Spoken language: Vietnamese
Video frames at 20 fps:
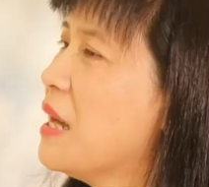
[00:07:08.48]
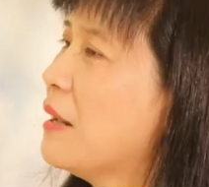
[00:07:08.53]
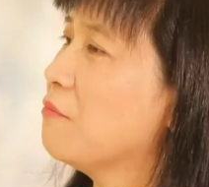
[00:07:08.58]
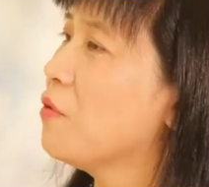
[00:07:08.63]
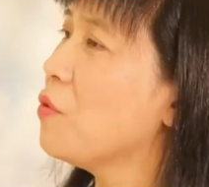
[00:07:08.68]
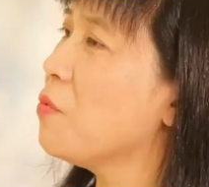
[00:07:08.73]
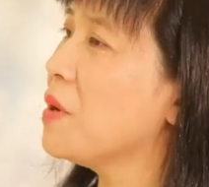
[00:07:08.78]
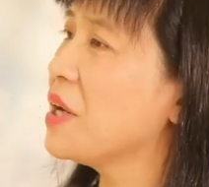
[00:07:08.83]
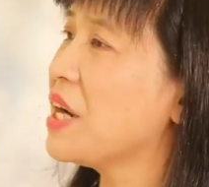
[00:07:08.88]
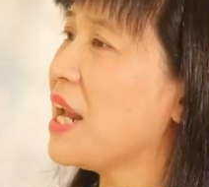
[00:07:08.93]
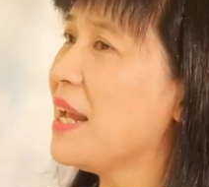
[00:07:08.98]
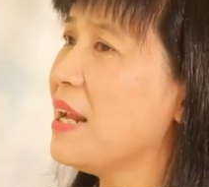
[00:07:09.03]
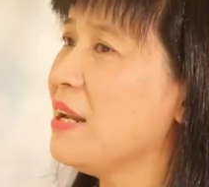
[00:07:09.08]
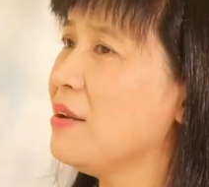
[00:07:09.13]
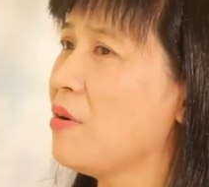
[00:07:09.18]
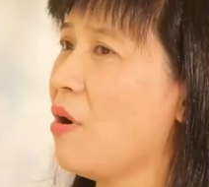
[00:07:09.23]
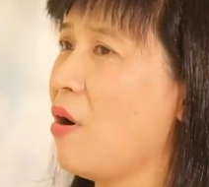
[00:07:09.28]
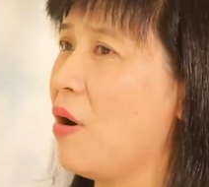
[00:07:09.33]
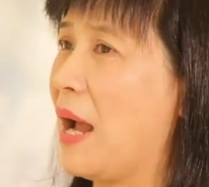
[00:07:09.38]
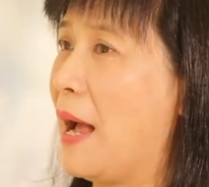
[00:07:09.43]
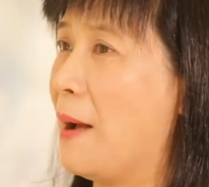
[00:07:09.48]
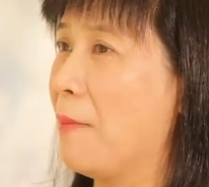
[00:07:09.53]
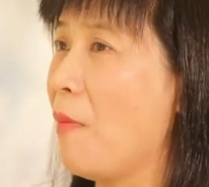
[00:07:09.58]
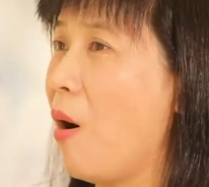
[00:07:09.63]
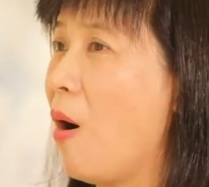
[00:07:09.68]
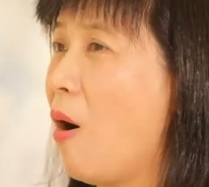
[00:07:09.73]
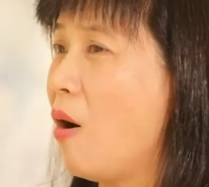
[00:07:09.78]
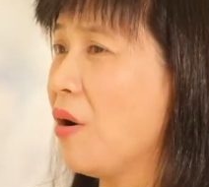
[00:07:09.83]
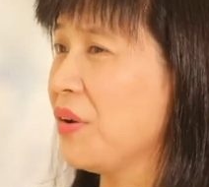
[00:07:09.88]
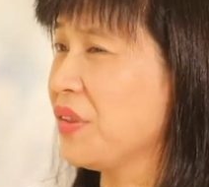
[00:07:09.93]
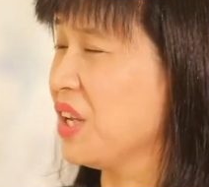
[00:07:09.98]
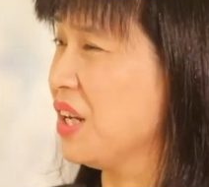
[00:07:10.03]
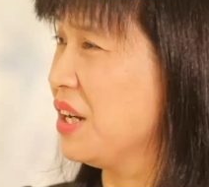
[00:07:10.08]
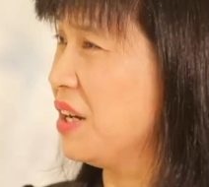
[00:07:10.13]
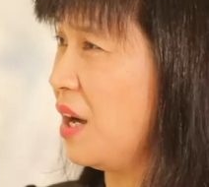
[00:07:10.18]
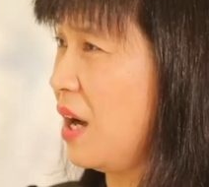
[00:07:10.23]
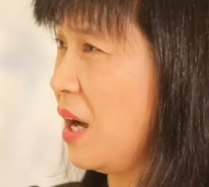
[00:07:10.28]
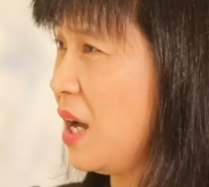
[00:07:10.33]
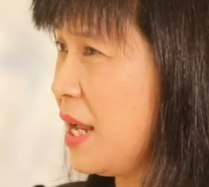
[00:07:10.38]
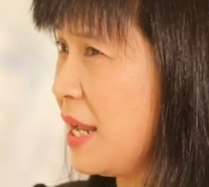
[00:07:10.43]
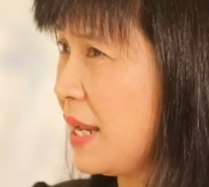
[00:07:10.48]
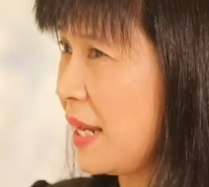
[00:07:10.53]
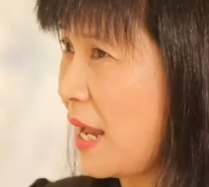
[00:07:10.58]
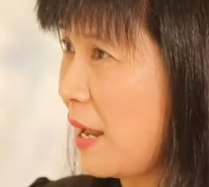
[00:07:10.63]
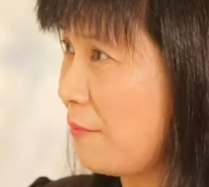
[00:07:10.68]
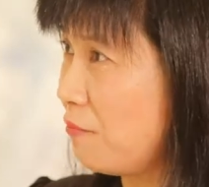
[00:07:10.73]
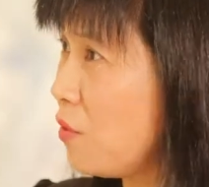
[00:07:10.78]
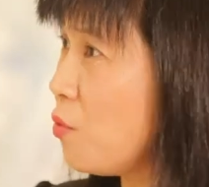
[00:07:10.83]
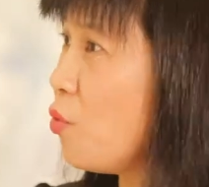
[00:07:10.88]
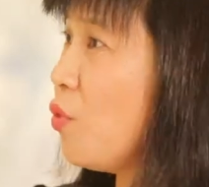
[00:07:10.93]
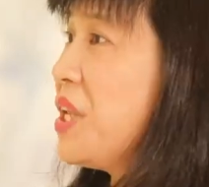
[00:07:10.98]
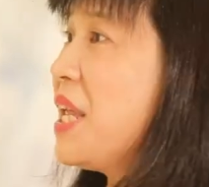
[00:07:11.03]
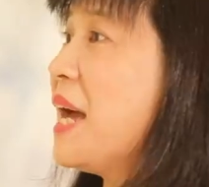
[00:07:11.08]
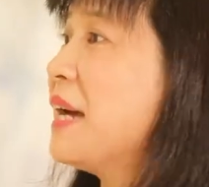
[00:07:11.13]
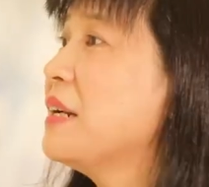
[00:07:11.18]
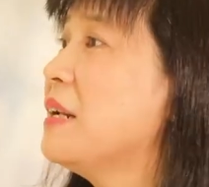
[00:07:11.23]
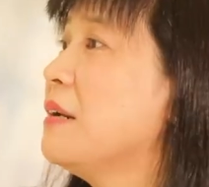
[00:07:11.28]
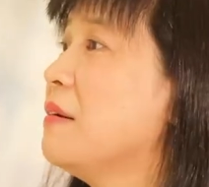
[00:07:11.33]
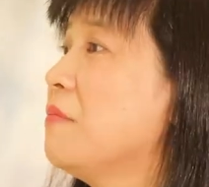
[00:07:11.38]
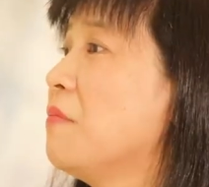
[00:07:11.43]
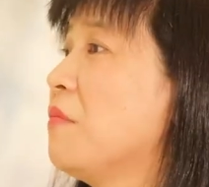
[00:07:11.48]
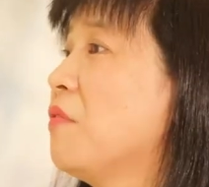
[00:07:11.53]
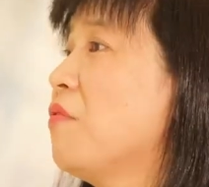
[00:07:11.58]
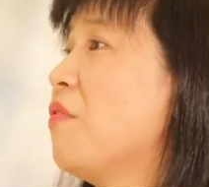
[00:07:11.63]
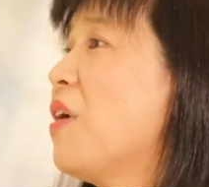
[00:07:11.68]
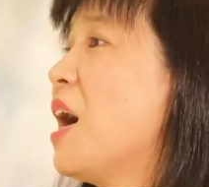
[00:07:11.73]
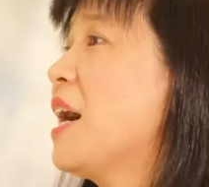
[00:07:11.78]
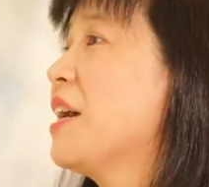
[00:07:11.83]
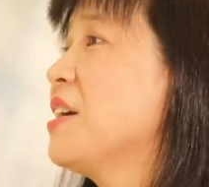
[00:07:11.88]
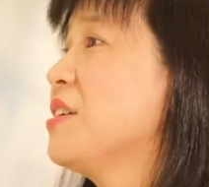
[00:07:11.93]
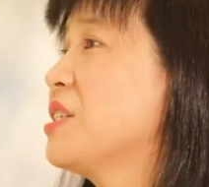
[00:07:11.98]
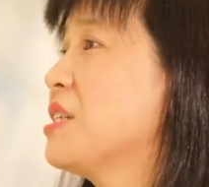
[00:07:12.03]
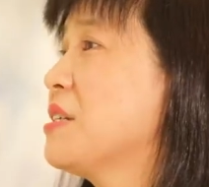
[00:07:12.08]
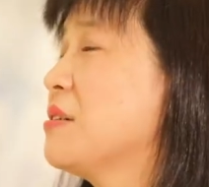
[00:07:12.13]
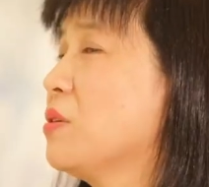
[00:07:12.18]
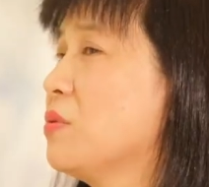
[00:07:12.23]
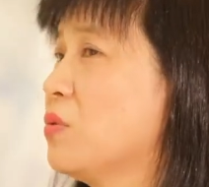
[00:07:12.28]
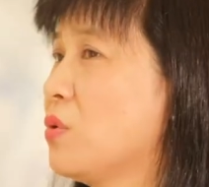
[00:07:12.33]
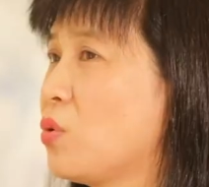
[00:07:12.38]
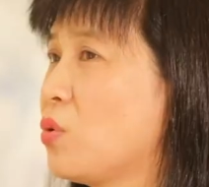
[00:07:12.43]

hạnh phúc ở đây nó gắn bó giữa cái hạnh phúc của gia đình và cái sự